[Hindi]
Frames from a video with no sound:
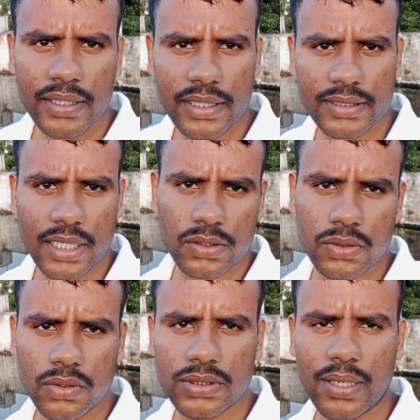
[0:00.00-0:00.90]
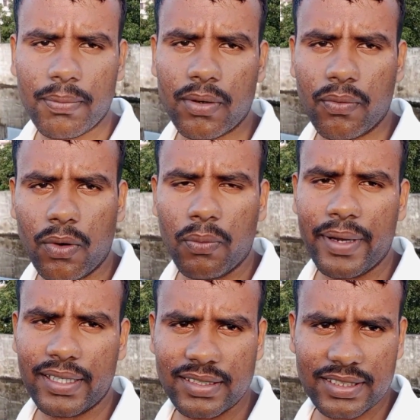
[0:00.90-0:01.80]
कि साथियों जब वो
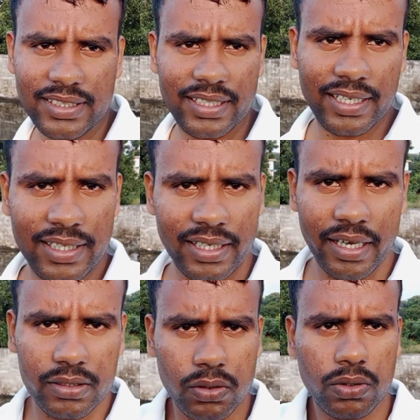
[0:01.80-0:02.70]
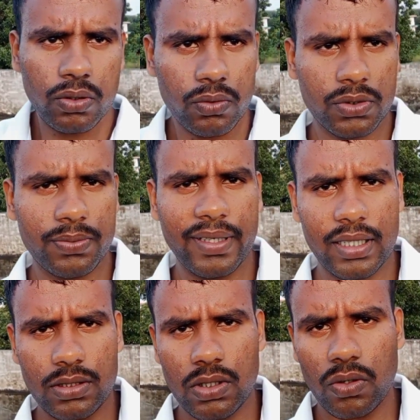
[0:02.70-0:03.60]
वैकेंसी नहीं है तो क्यों उस
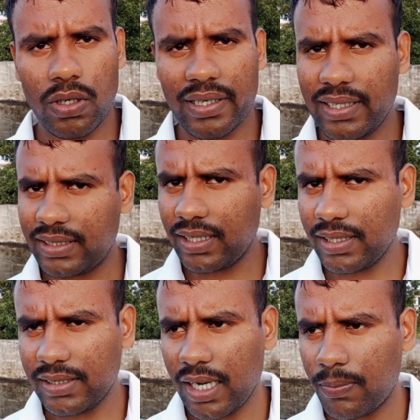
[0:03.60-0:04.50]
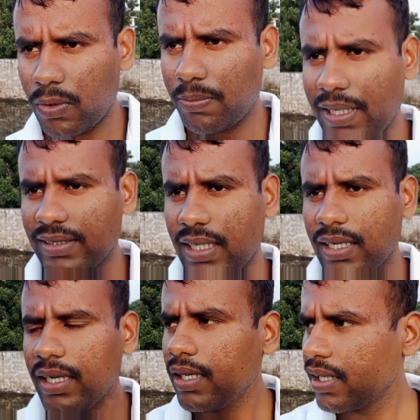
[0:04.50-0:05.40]
वैकेंसी को लेकर इतना ज़्यादा आप लोग
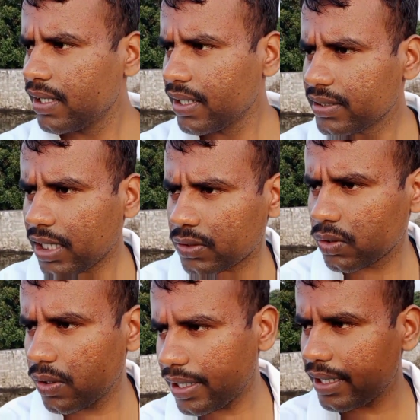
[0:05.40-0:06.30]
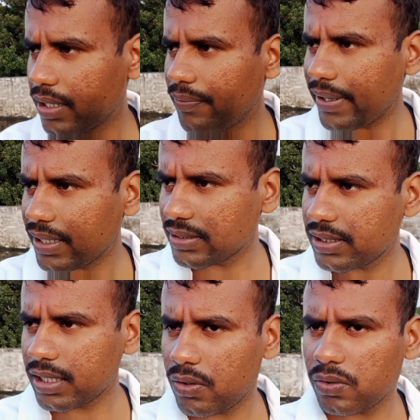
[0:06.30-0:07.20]
परेशान है साथियों एक
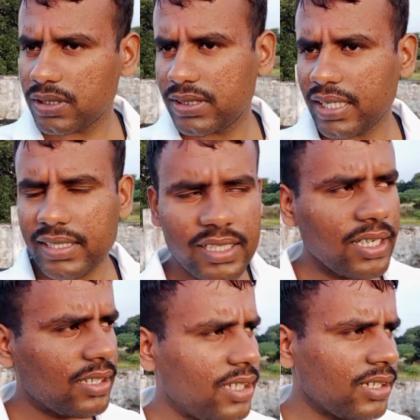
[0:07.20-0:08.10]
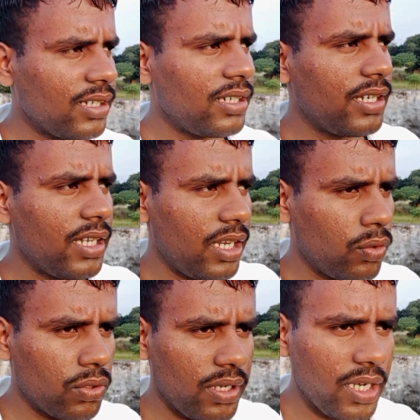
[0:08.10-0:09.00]
वैकेंसी का नोटिस जारी किया गया था कि
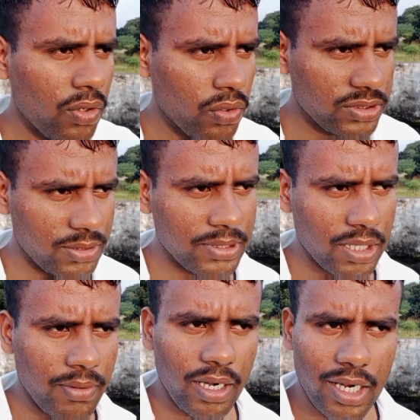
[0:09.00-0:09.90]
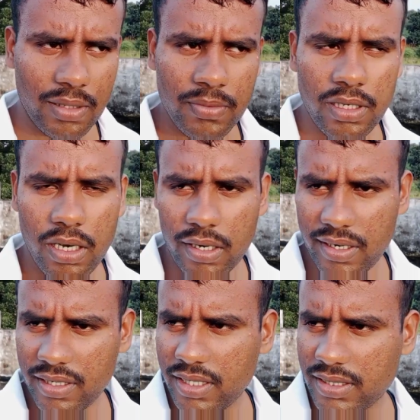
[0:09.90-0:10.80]
ए मतलब आर्मी
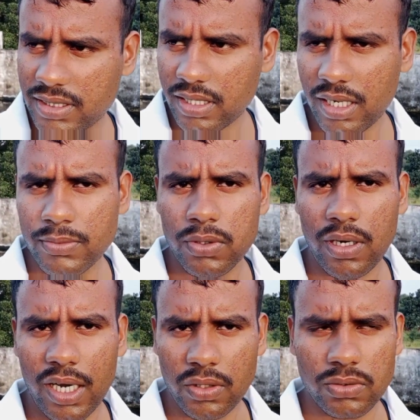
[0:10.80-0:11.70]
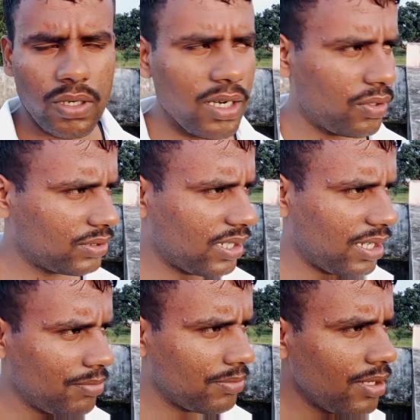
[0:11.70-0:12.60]
ऑर्डिनेंस क्राफ्ट जो आयुध वाला होता है
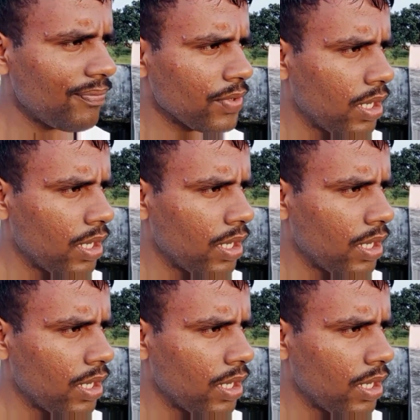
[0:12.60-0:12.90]
आर्मी में